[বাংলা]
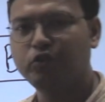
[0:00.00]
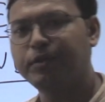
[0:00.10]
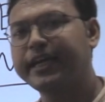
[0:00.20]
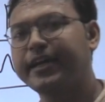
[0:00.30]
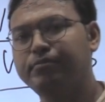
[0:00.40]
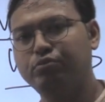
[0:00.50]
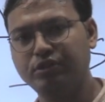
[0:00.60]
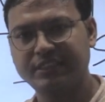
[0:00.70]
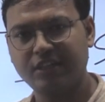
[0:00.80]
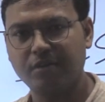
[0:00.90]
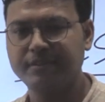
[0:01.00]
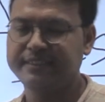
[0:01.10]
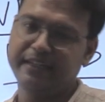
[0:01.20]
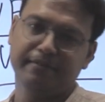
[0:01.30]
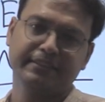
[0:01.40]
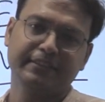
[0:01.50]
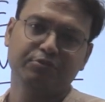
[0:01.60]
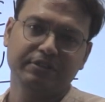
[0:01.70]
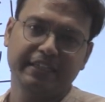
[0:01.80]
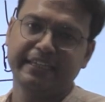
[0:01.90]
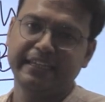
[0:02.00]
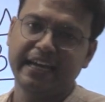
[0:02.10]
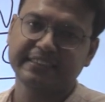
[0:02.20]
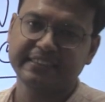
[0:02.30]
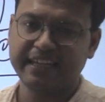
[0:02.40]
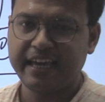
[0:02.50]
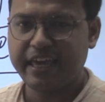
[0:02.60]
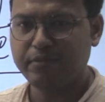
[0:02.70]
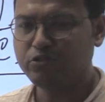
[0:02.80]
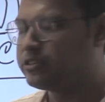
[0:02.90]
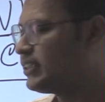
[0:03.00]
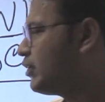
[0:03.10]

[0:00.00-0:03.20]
তোমাকে আগে বুঝতে হবে সিলেবাসের মধ্যে কি আছে এবং যে